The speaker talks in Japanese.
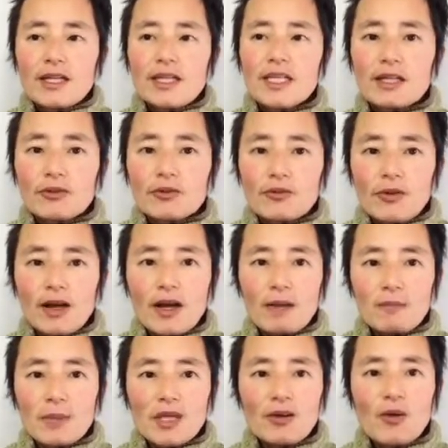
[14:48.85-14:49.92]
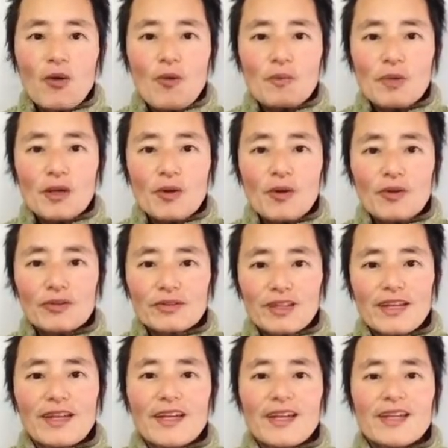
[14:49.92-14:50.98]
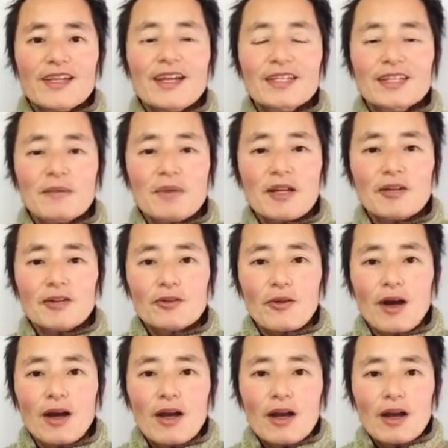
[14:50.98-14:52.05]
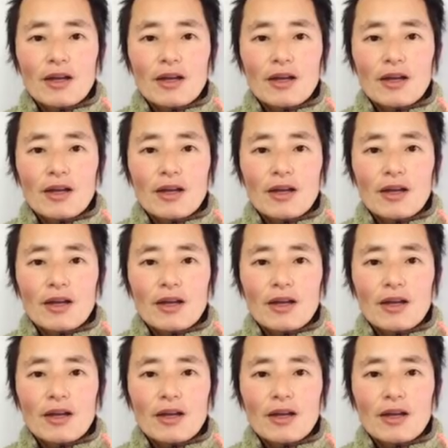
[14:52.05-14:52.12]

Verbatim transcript: リンクとかがピコンピコンって光って見える人は